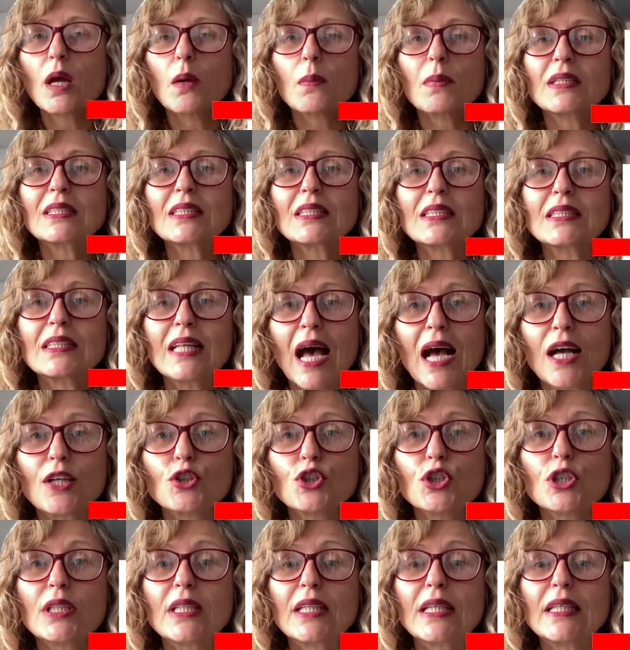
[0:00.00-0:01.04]
É uma
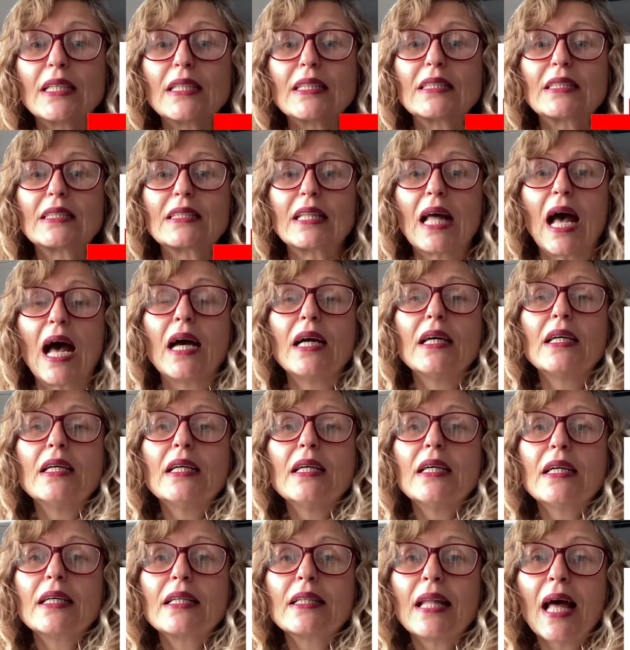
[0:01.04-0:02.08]
cidade que está
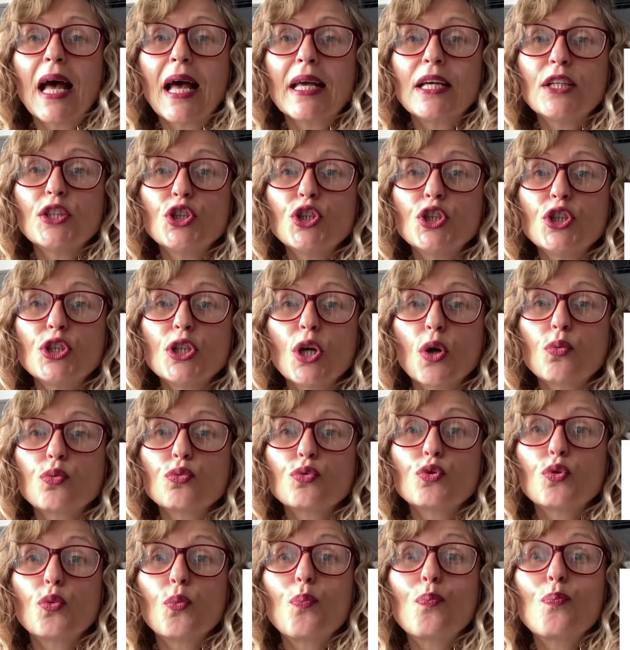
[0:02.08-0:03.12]
na região
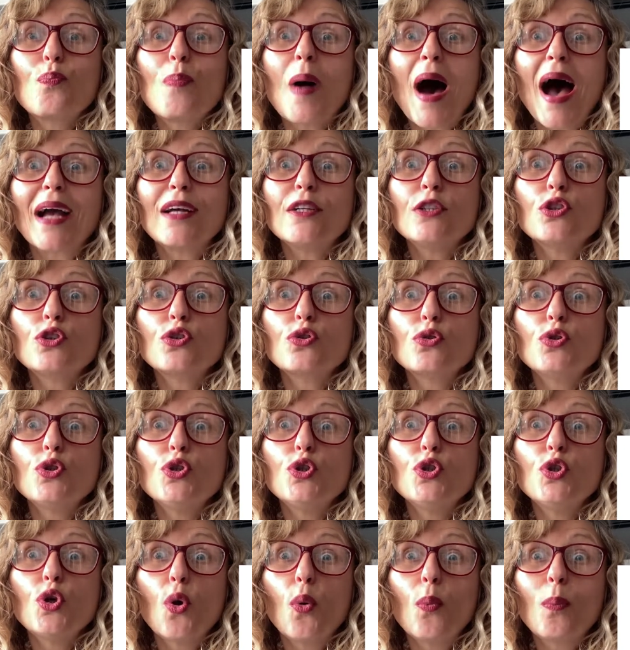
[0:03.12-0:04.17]
do Baixo
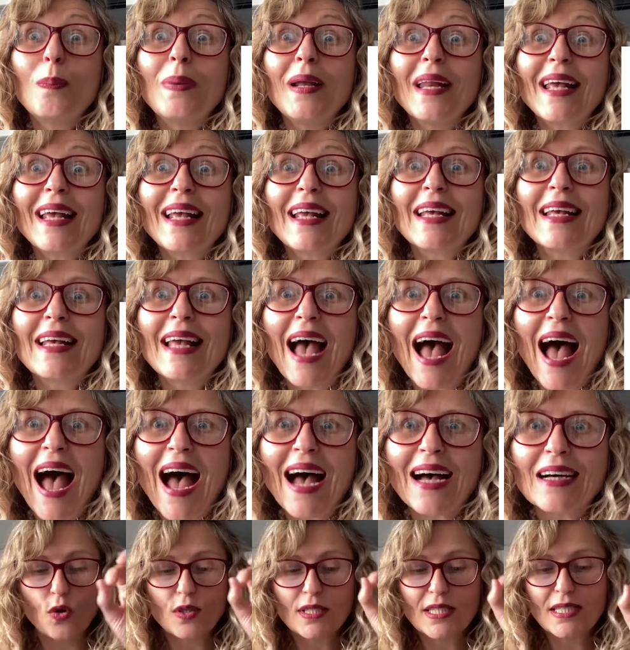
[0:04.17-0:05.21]

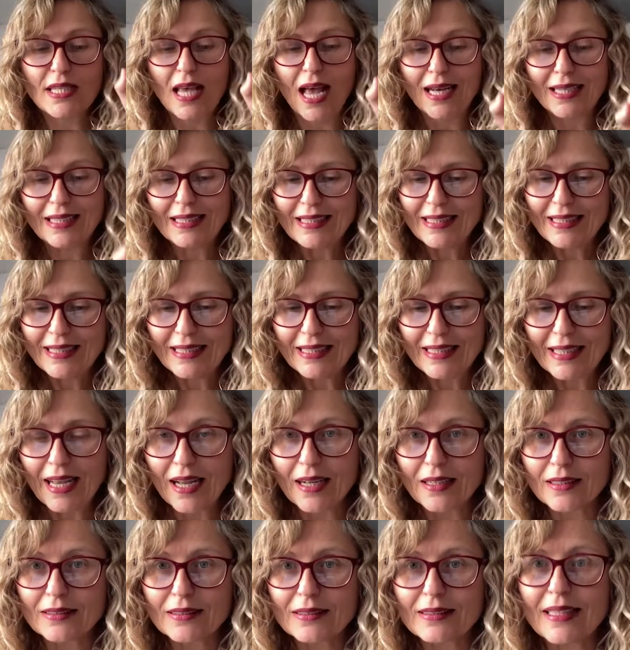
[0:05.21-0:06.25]
Llobregat.
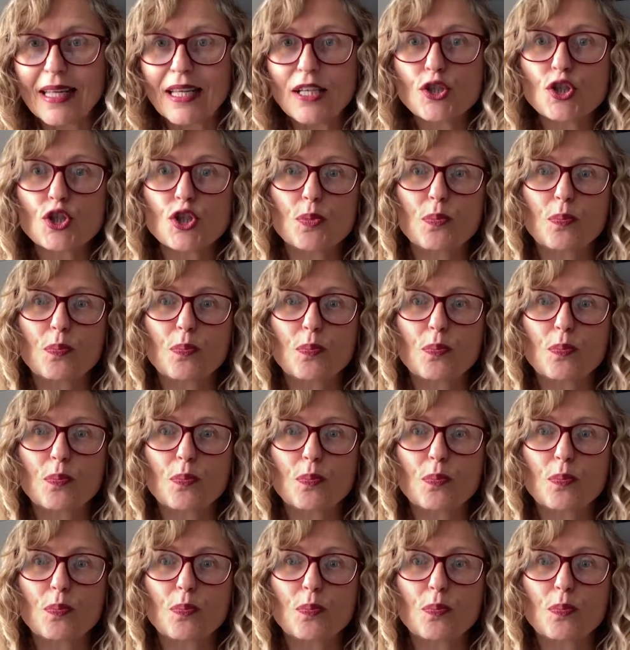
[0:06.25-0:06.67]
Rosalia, desde